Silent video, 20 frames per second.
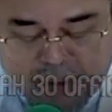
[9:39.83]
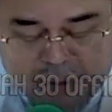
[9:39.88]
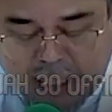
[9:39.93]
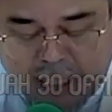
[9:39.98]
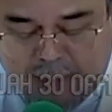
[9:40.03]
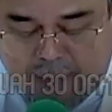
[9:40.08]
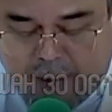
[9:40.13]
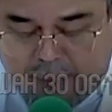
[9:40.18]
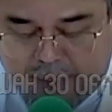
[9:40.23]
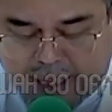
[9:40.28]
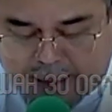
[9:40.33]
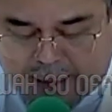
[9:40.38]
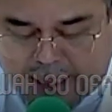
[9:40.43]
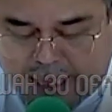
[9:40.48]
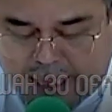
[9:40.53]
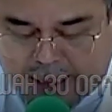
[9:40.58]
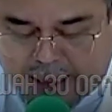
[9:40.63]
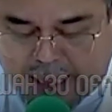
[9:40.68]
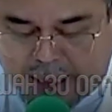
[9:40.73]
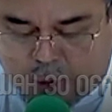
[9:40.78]
Jadi memang
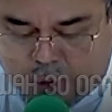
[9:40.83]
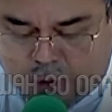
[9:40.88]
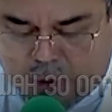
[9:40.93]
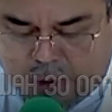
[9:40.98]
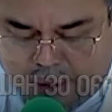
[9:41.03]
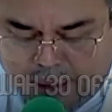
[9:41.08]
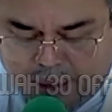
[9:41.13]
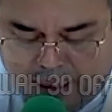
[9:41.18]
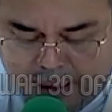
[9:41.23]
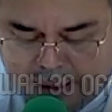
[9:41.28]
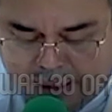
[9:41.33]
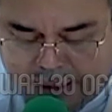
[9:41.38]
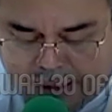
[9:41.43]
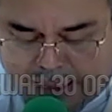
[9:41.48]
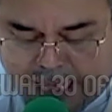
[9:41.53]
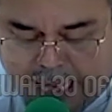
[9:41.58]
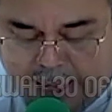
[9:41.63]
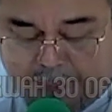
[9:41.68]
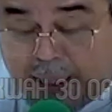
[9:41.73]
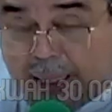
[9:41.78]
salah satu
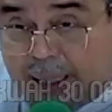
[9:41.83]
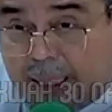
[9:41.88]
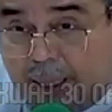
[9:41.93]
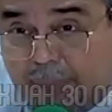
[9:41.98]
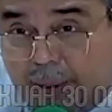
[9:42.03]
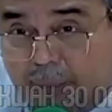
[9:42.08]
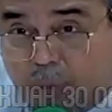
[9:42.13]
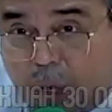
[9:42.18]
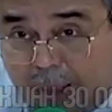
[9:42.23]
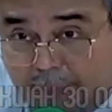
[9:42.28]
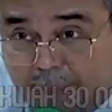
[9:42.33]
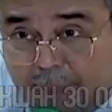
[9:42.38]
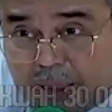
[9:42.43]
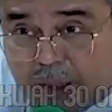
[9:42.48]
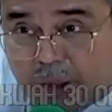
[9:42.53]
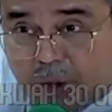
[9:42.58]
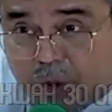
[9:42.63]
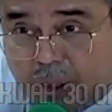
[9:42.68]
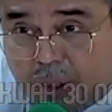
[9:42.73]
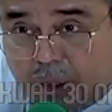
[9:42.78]
sahabat Nabi
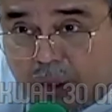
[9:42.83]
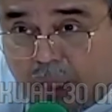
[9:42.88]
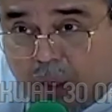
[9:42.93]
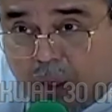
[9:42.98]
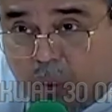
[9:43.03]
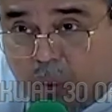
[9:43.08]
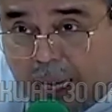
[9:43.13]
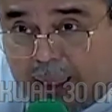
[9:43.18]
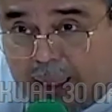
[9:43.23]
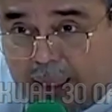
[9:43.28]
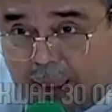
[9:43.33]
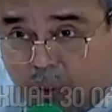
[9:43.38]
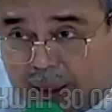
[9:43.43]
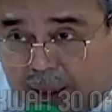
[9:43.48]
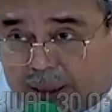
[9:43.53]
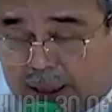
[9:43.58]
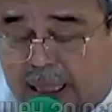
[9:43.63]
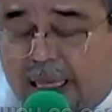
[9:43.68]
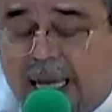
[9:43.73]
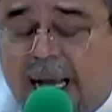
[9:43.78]
Muhammad Shallallahu Alaihi
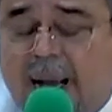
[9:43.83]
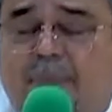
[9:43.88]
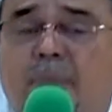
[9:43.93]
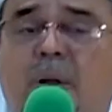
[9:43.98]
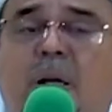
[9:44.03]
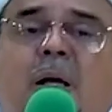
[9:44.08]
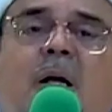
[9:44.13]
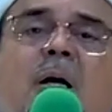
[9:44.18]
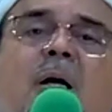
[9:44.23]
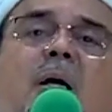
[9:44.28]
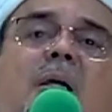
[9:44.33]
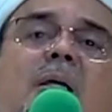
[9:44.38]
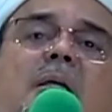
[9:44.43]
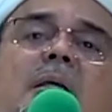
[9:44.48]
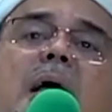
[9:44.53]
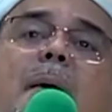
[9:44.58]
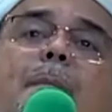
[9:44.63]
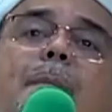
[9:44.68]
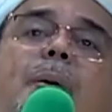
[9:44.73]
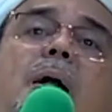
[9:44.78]
Wasallam
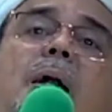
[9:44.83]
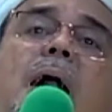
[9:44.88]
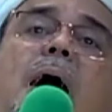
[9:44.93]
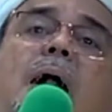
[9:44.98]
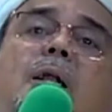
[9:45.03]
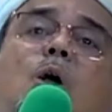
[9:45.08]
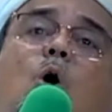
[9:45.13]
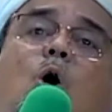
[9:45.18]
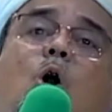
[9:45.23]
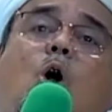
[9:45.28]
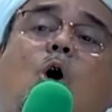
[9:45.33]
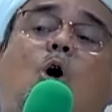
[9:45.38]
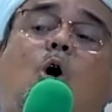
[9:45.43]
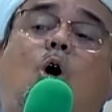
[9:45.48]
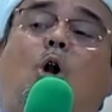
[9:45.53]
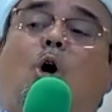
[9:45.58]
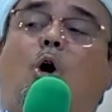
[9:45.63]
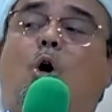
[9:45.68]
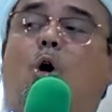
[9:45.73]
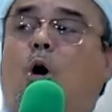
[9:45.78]
yang pernah
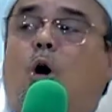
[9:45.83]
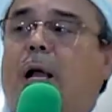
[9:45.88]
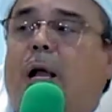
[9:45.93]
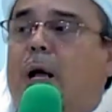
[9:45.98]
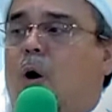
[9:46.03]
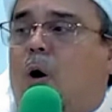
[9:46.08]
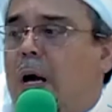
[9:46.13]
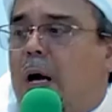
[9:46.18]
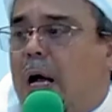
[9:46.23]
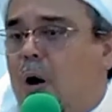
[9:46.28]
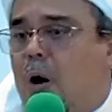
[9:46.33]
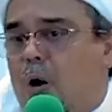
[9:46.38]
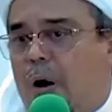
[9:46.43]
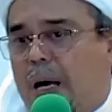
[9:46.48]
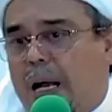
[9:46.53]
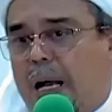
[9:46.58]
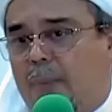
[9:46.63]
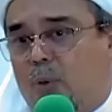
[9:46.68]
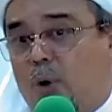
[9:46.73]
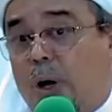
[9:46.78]
diolok-olok oleh
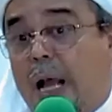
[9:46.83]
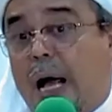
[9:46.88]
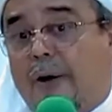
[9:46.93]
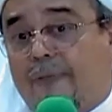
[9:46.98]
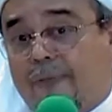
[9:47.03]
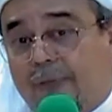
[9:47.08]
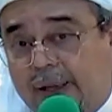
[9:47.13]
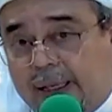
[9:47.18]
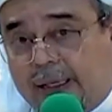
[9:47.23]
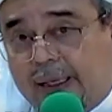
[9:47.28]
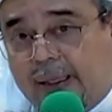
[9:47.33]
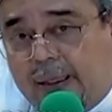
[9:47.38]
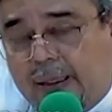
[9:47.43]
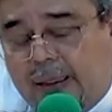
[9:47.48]
orang-orang munafik.